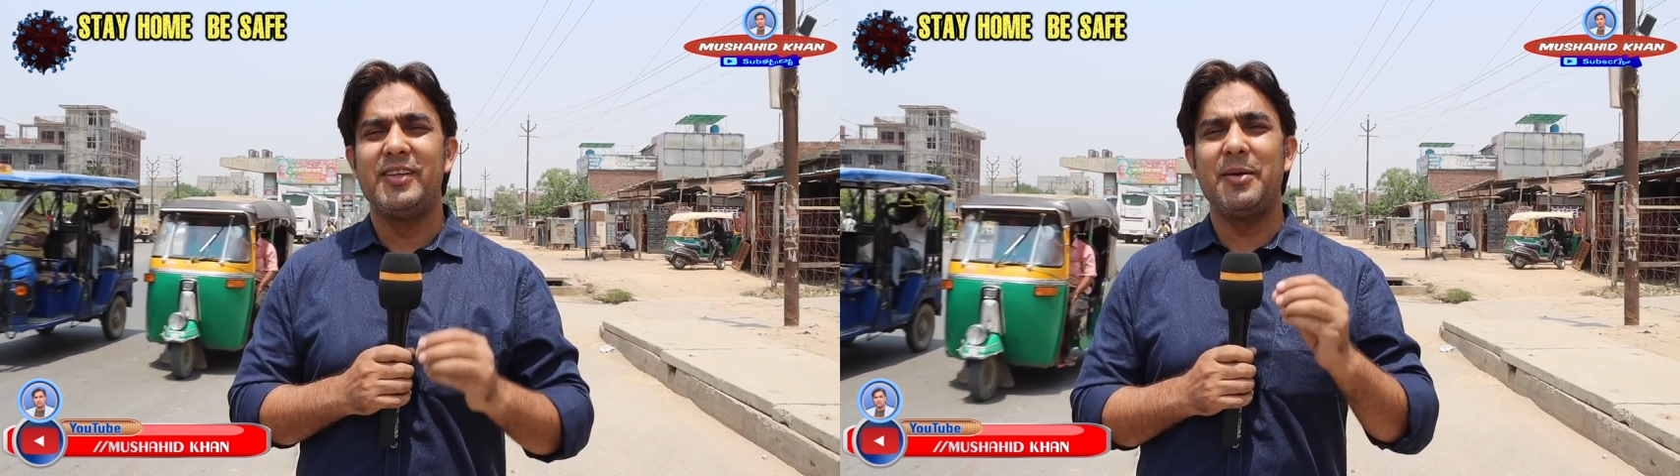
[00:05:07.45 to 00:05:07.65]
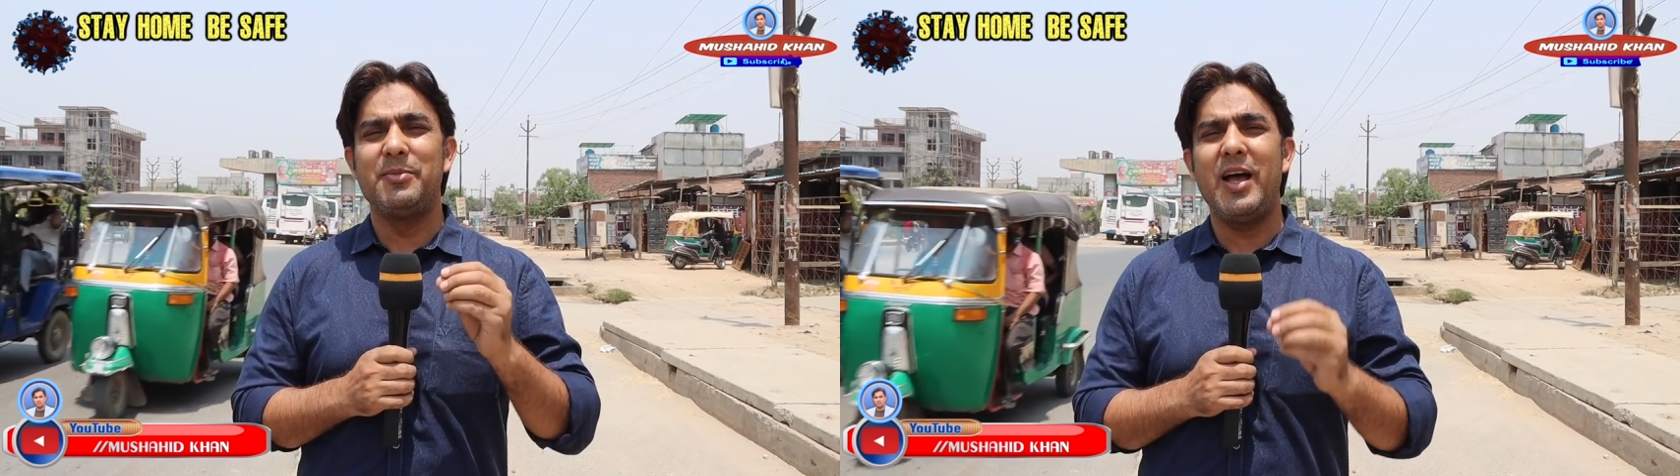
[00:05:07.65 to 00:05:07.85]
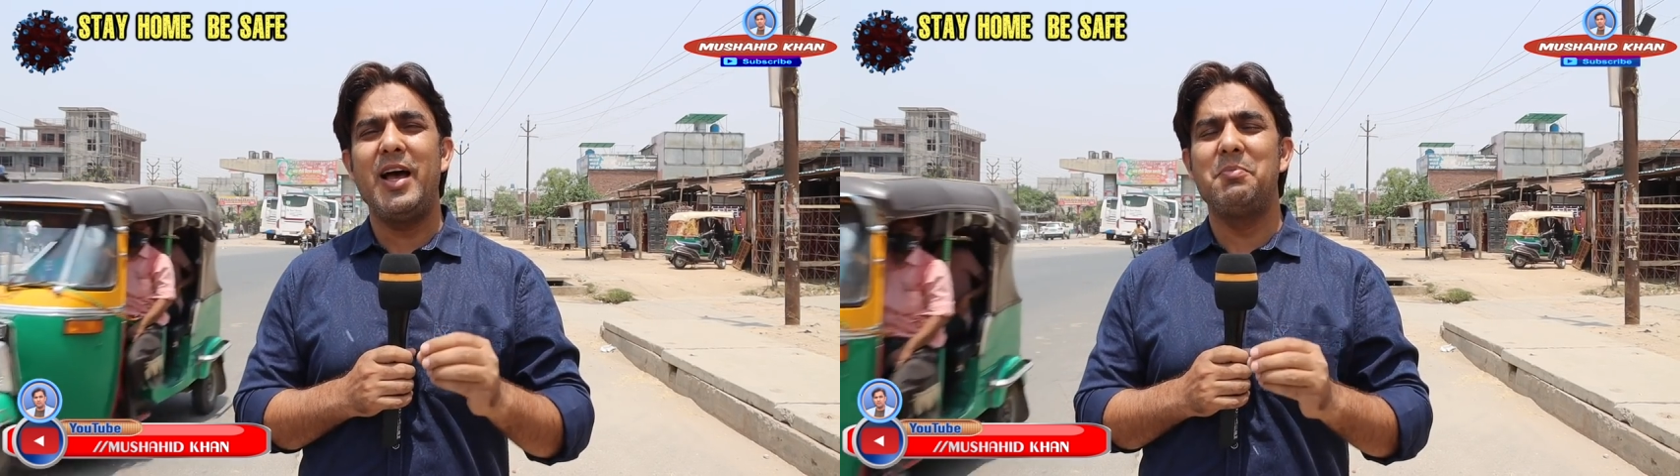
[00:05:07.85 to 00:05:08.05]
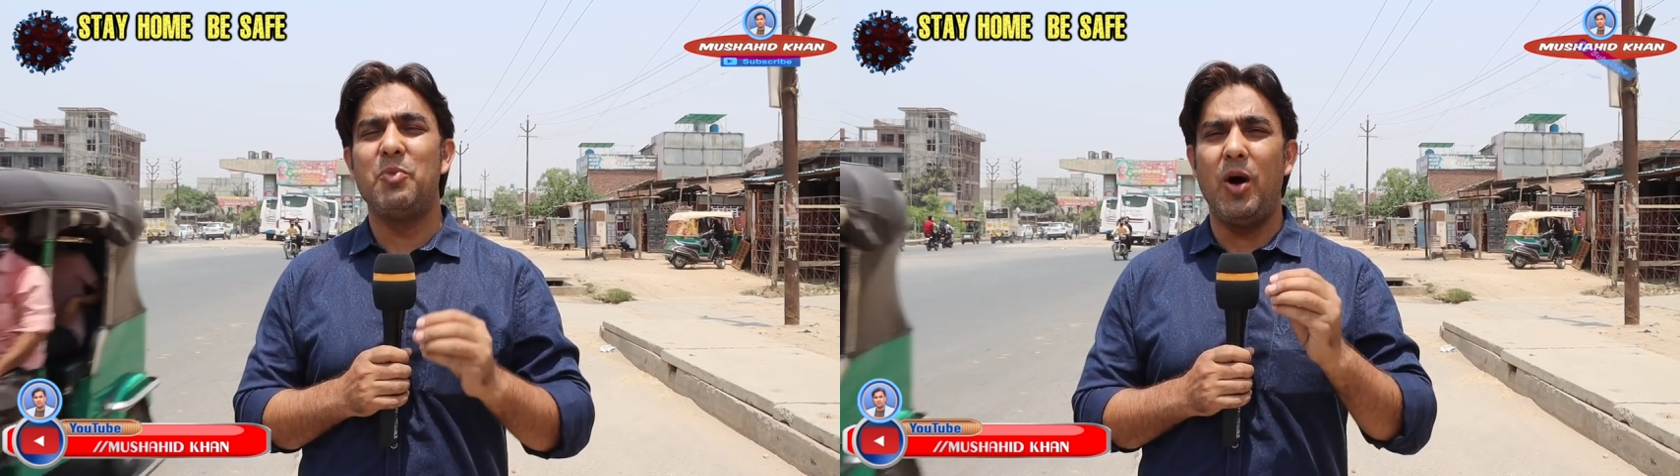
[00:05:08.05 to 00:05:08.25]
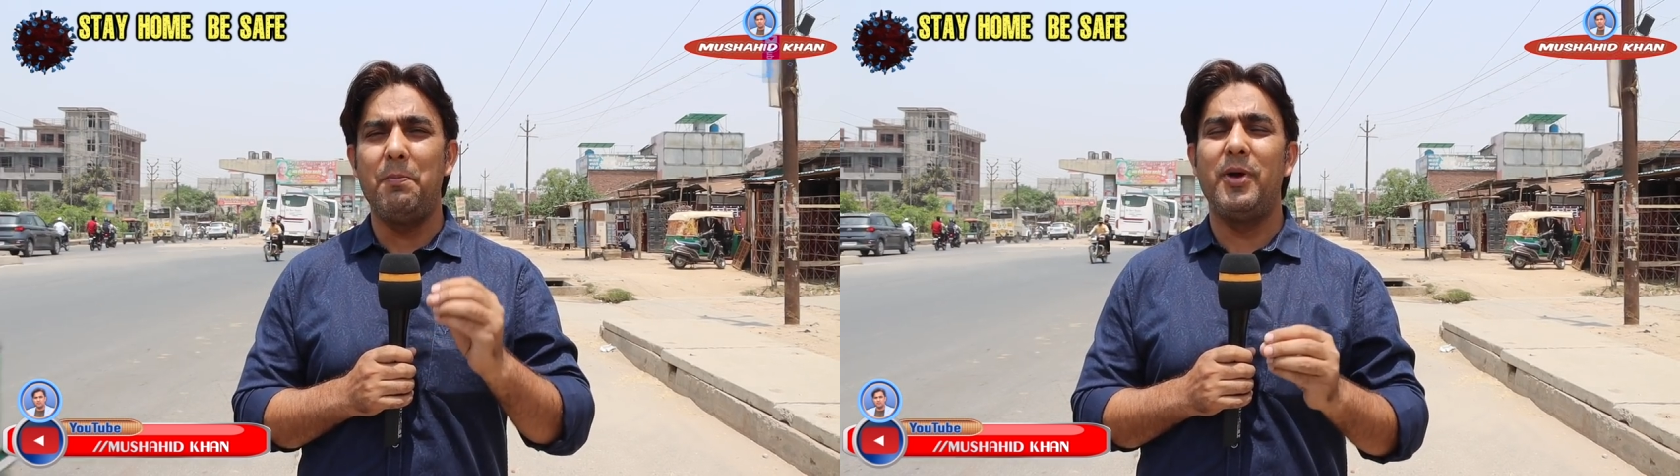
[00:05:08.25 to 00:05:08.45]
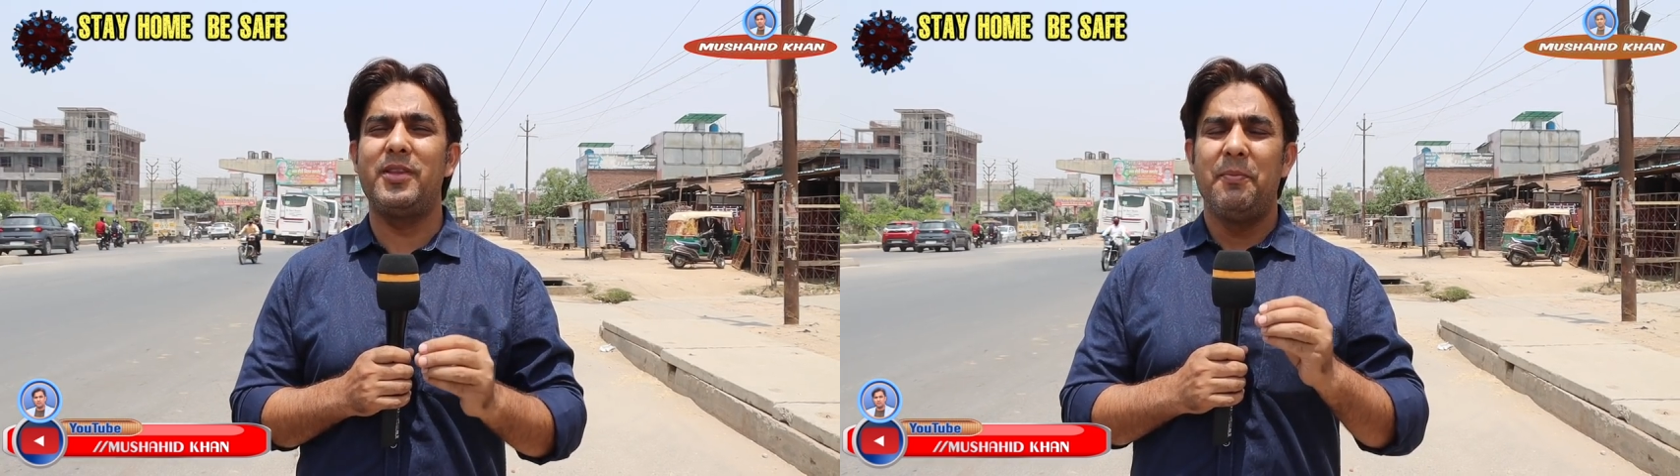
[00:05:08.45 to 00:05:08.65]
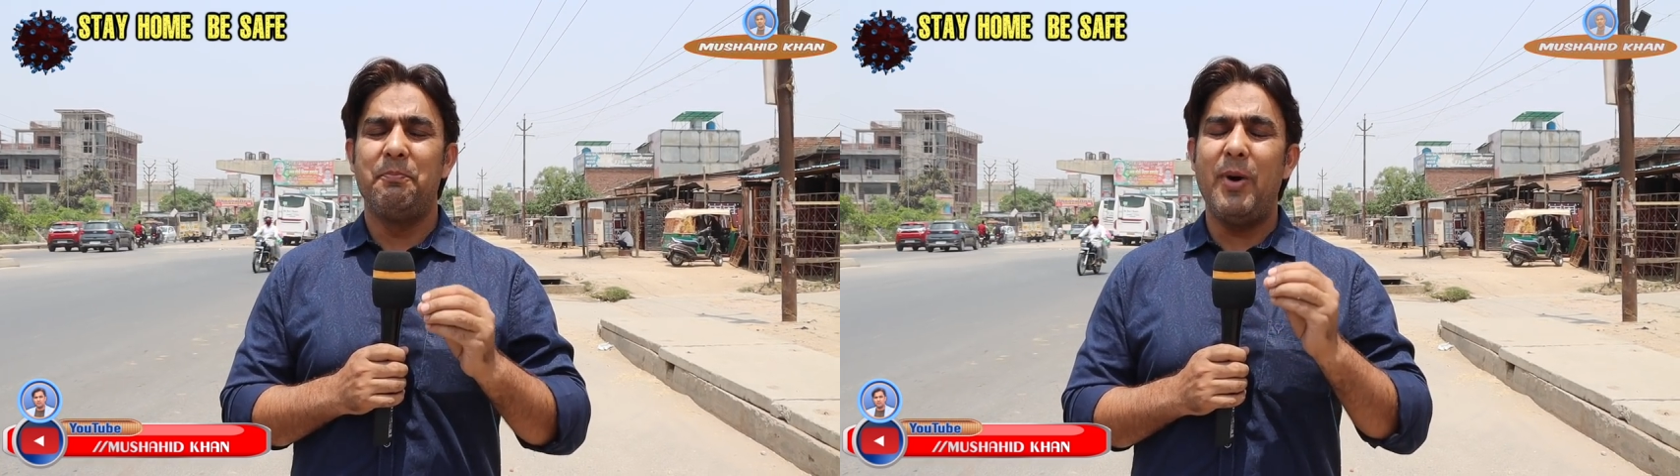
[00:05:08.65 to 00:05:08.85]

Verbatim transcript: ये रमज़ान मोहब्बत